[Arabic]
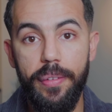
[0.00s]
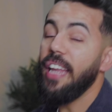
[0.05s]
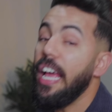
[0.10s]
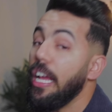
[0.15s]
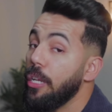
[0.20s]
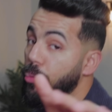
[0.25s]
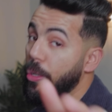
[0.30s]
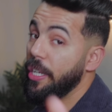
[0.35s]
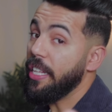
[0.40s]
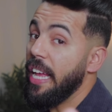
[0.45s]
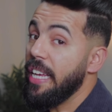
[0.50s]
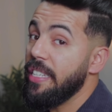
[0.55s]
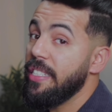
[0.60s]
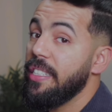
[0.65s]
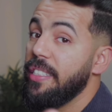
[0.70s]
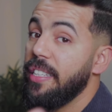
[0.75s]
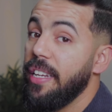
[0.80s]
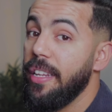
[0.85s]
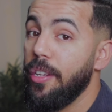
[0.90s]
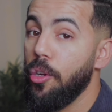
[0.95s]
لاحظت واحد الحاجه
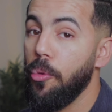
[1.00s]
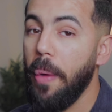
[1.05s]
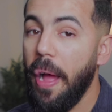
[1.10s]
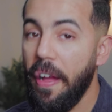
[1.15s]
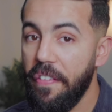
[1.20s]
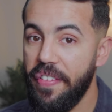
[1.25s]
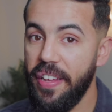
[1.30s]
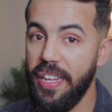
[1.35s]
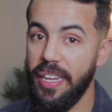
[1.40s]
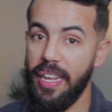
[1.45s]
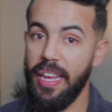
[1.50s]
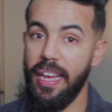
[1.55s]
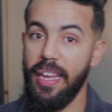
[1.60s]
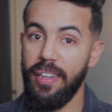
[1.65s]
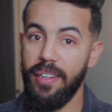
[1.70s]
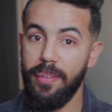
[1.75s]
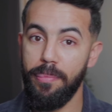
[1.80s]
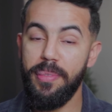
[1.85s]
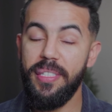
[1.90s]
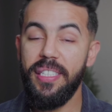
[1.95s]
الدراري وبقى فيه الحال
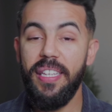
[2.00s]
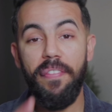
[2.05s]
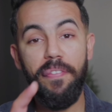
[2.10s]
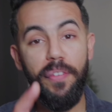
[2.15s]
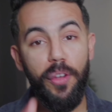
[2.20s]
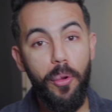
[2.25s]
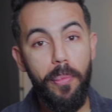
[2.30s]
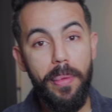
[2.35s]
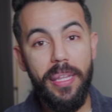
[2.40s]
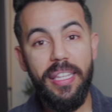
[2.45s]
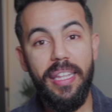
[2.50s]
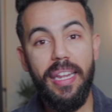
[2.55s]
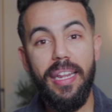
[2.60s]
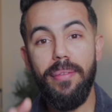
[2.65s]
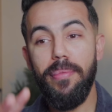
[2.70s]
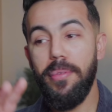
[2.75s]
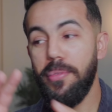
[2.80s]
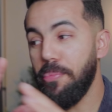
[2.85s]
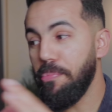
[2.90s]
بزاف فيكم الدراري ما